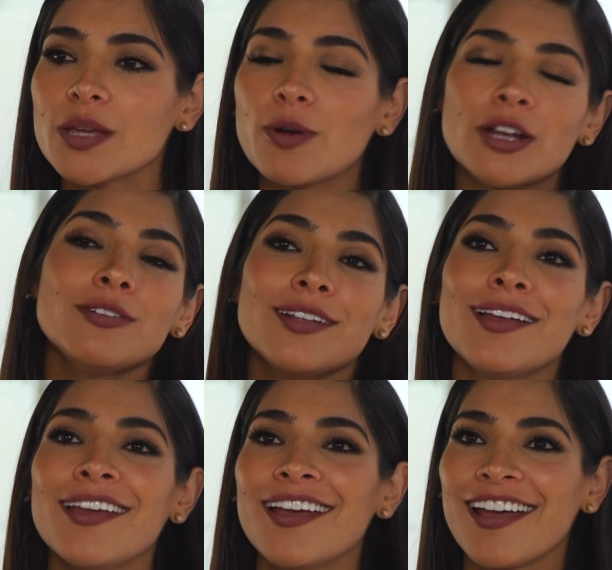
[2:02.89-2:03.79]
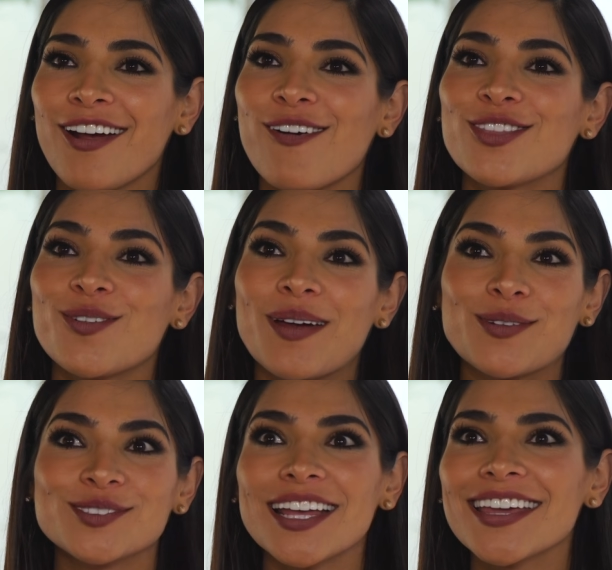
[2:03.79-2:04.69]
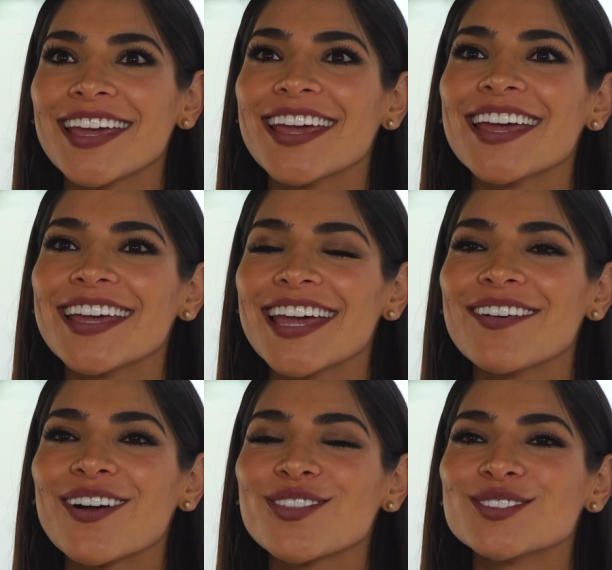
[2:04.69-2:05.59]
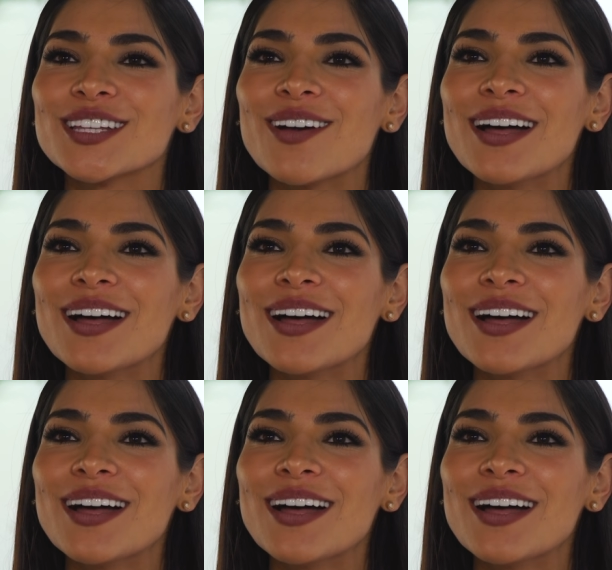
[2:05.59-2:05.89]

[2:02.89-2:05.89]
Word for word: Y bueno, cuando me anuncian que, iba a conducir la